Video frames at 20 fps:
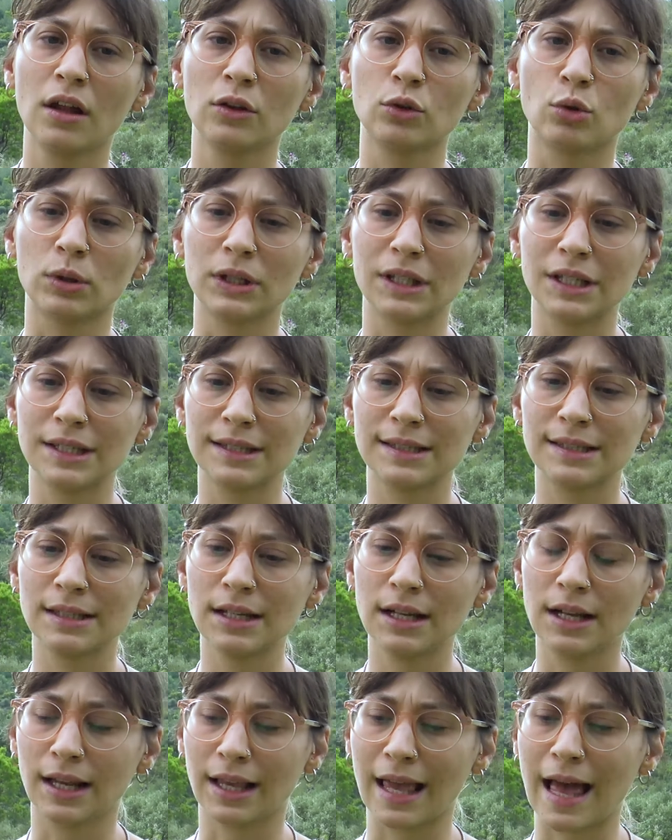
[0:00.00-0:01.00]

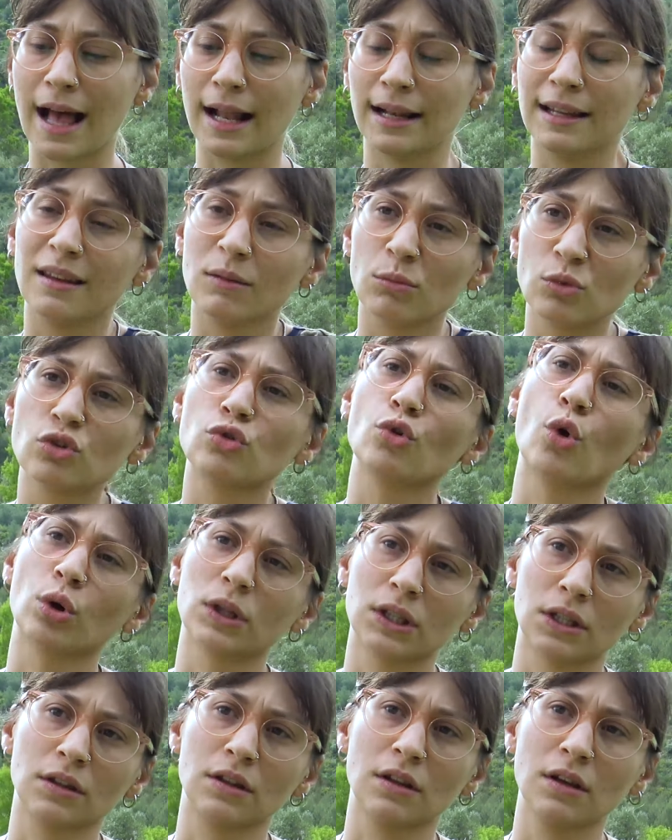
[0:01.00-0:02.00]
Dolayısıyla geldiğimiz
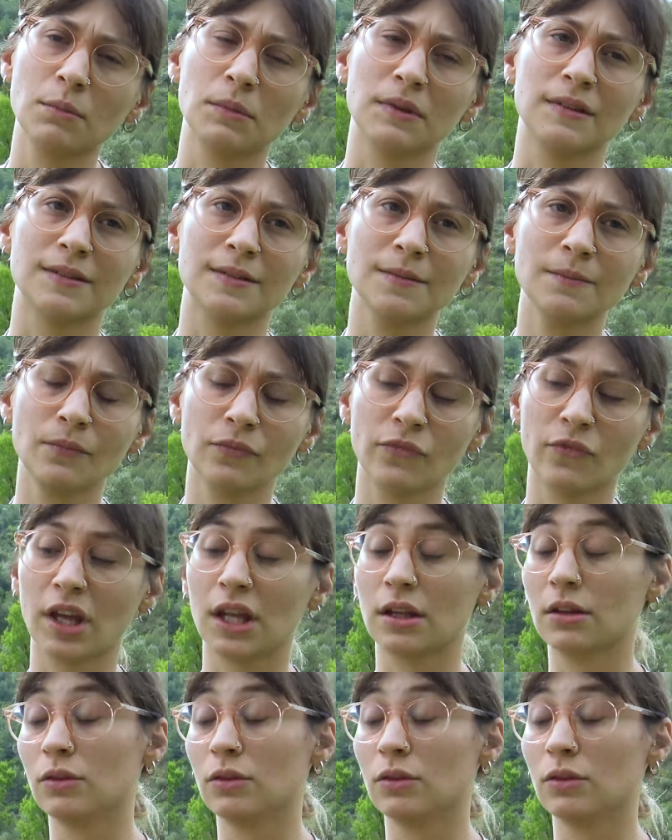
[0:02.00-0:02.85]
noktada bizim ve